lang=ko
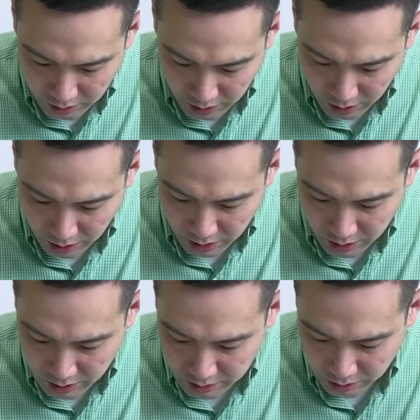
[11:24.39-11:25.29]
네.
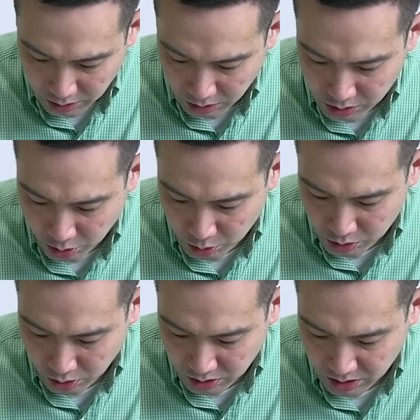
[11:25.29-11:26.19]
그래서 더 좋은
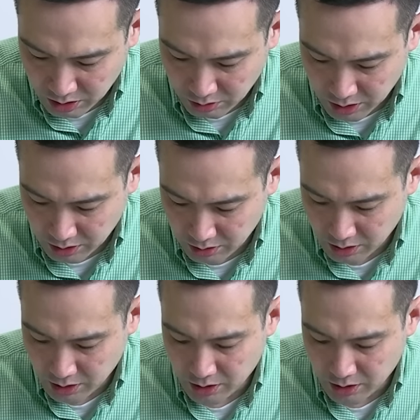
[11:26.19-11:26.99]
성능을 위해서